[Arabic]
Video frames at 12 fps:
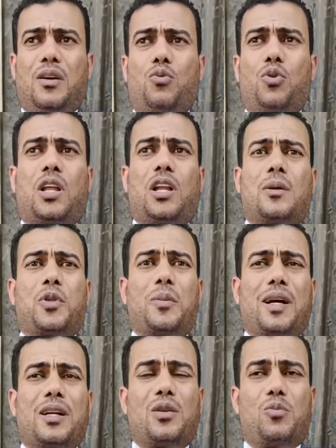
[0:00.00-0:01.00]
وطلبت
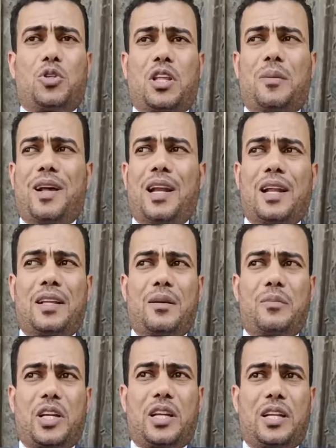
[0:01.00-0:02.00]
بعرض المجتمع على لجنه
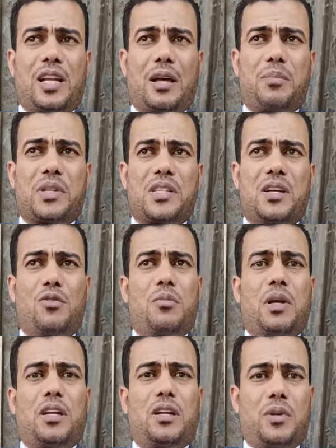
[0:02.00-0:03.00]
من خارج العباسيه
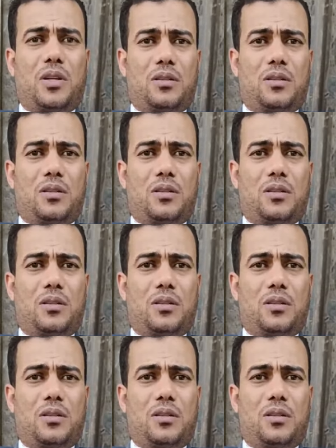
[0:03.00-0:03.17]
والمحكمه